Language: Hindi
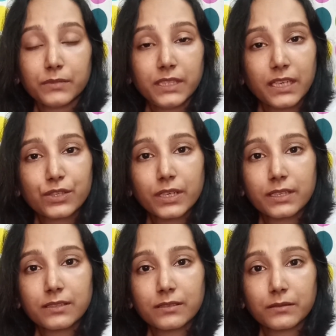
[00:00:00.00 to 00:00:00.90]
ये
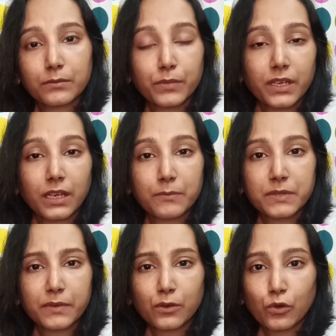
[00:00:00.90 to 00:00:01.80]
शेड्स मेरे लिप्स
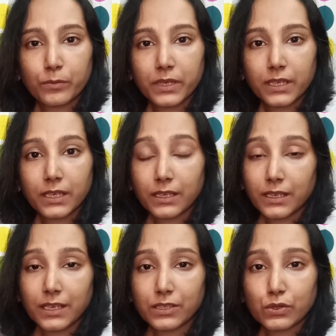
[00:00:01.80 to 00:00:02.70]
पर कोई भी टेंट
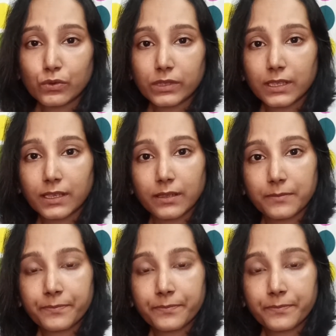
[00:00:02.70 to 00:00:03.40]
नहीं छोड़ते हैं